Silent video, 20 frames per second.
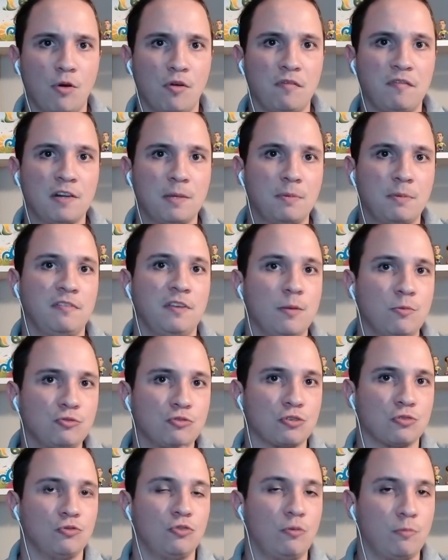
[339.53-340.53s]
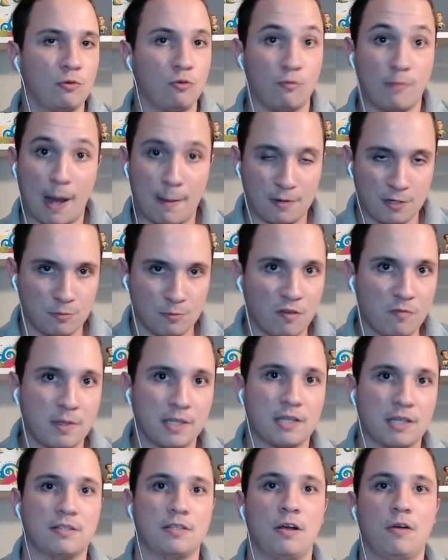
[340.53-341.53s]
Felipe, vimos os números, o mapa de
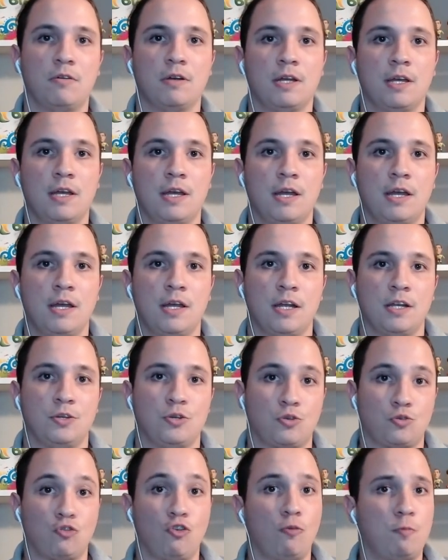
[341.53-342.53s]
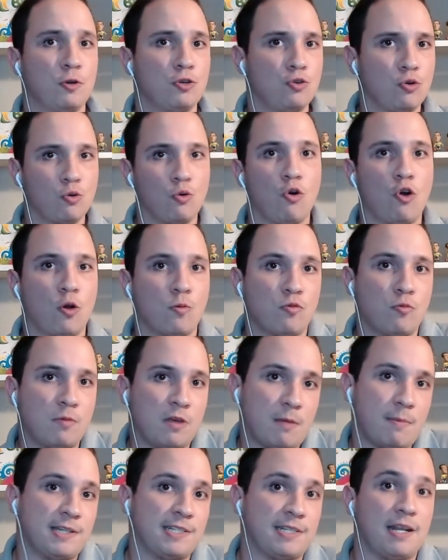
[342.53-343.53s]
movimentação. Desculpa, jogou como
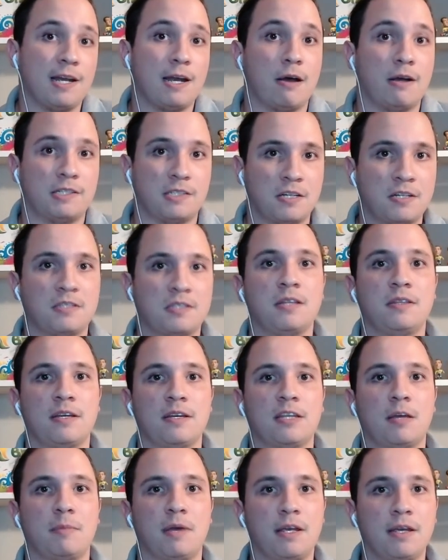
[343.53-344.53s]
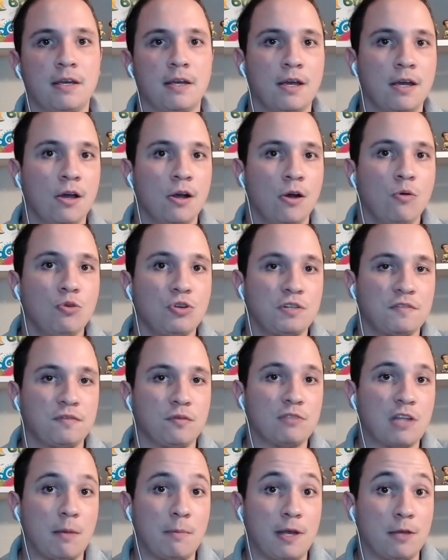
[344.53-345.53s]
meio, mas é legal a gente entender também os
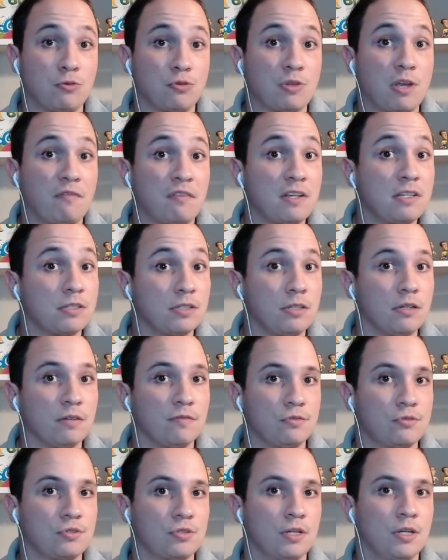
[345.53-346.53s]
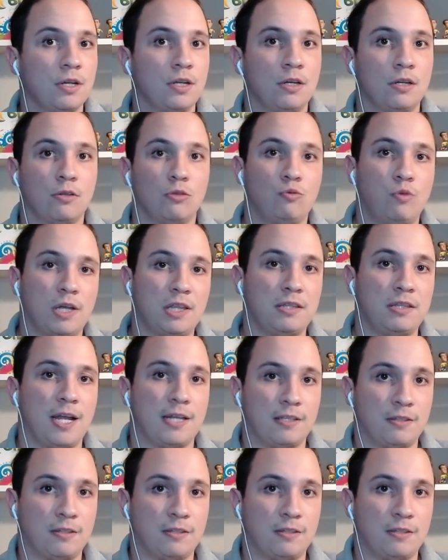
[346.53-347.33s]
fundamentos defensivos do atleta.